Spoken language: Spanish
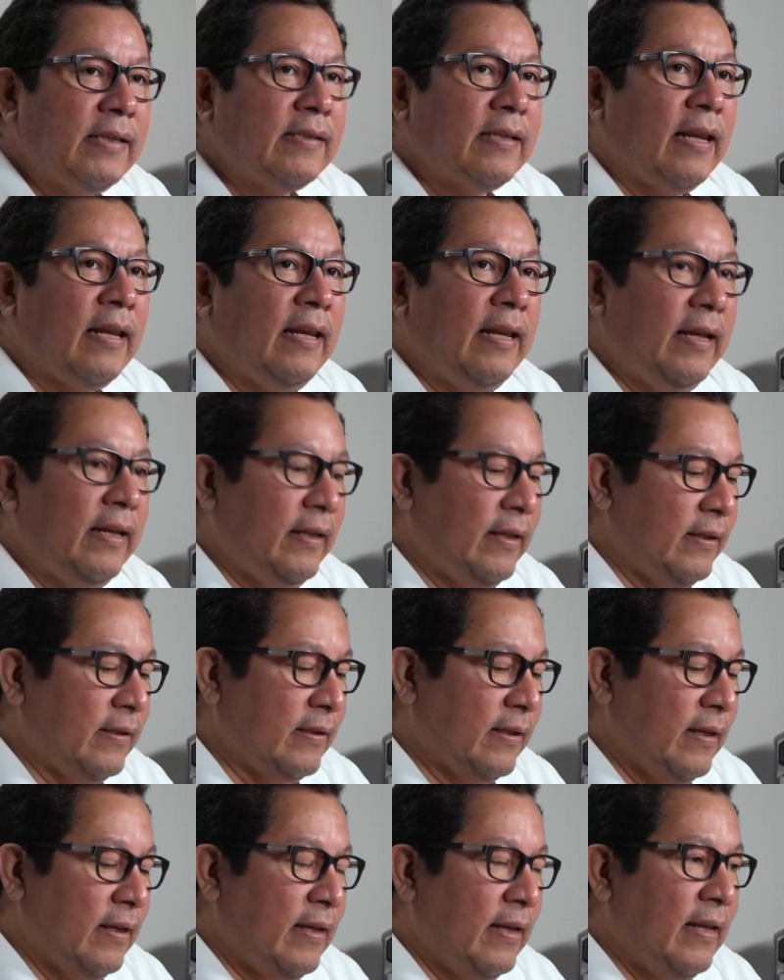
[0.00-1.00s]

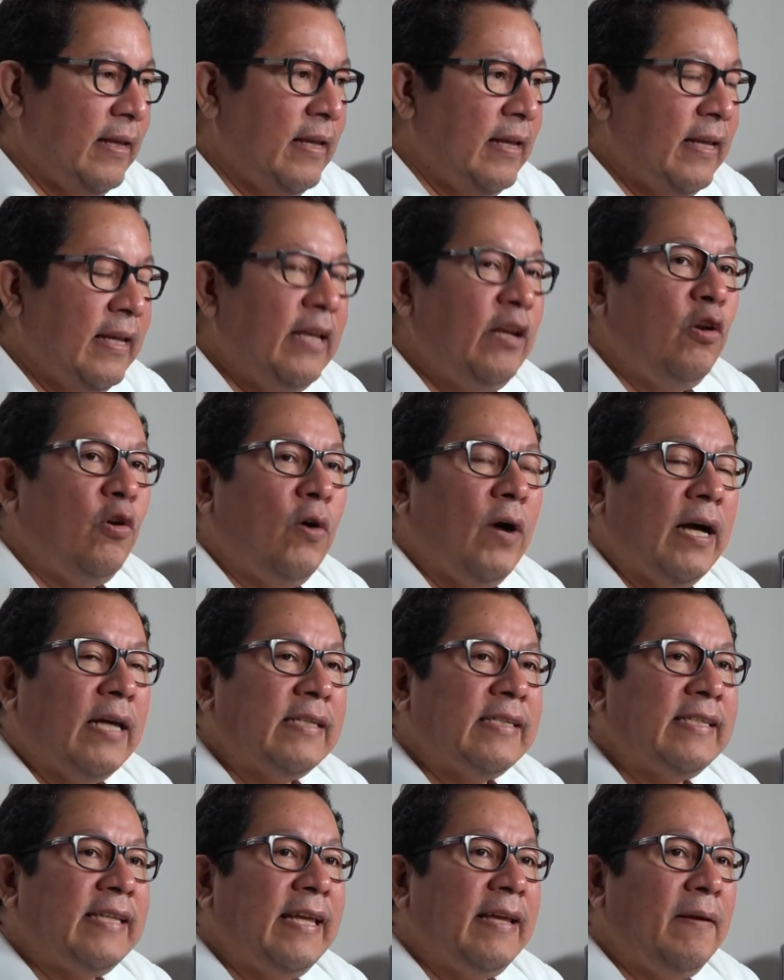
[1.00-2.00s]
discapacidad, se encuentra
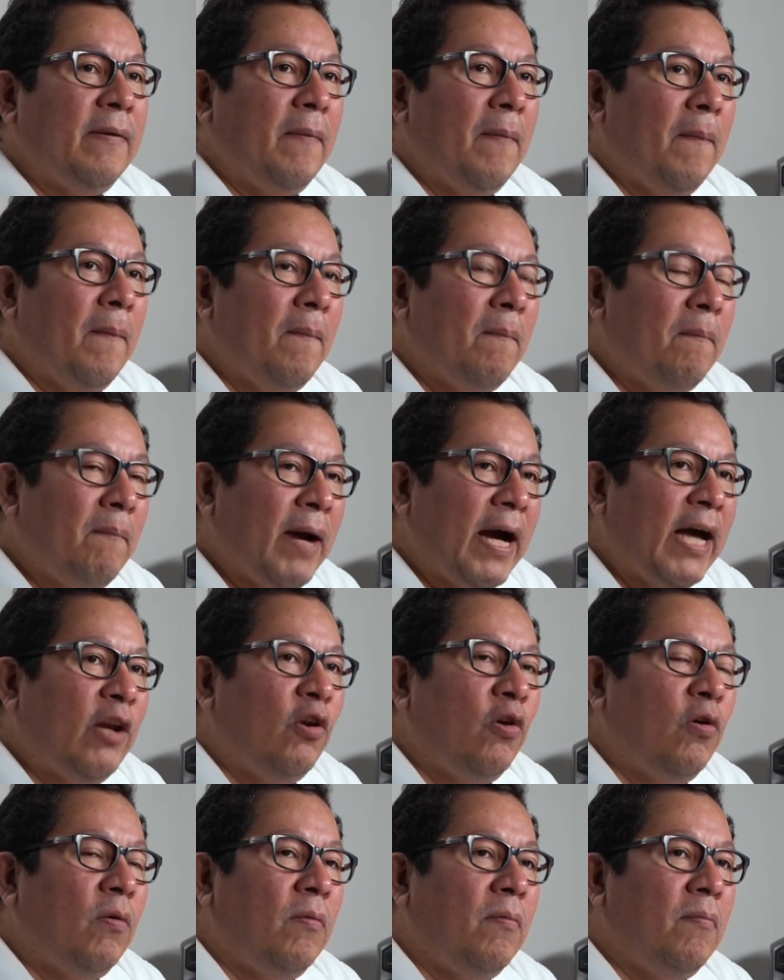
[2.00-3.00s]
en la cárcel,
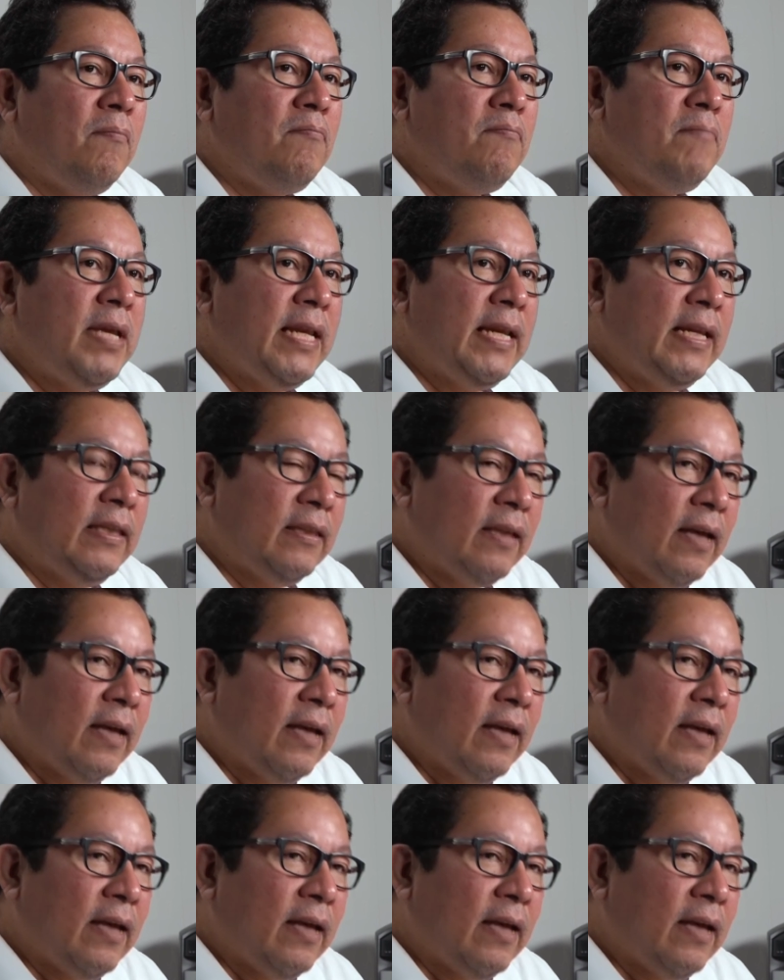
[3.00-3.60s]
acusado de